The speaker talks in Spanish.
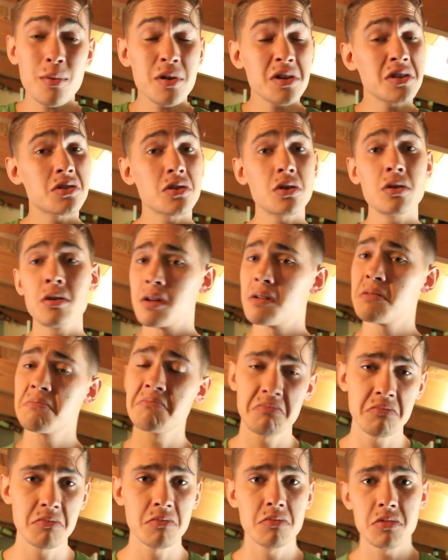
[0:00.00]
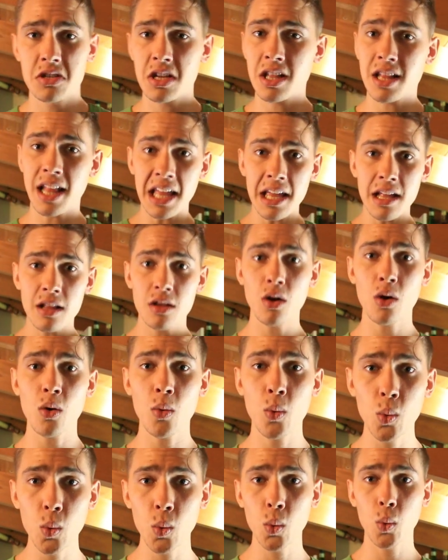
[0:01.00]
Por eso,
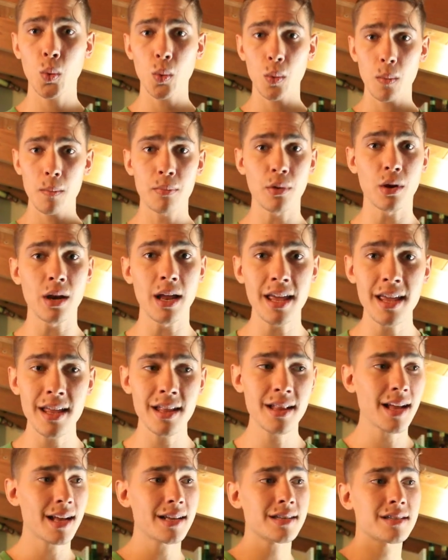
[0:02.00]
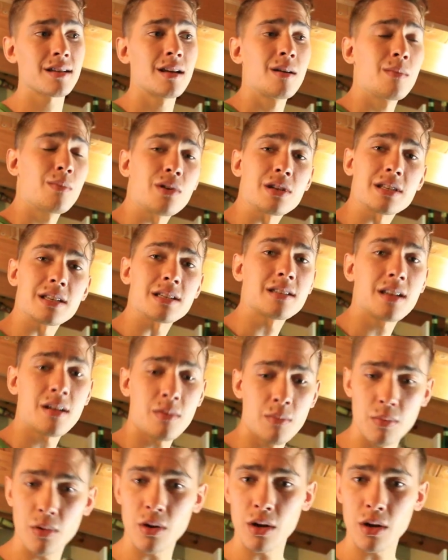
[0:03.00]
sentadito, poleditas, puedes hacer un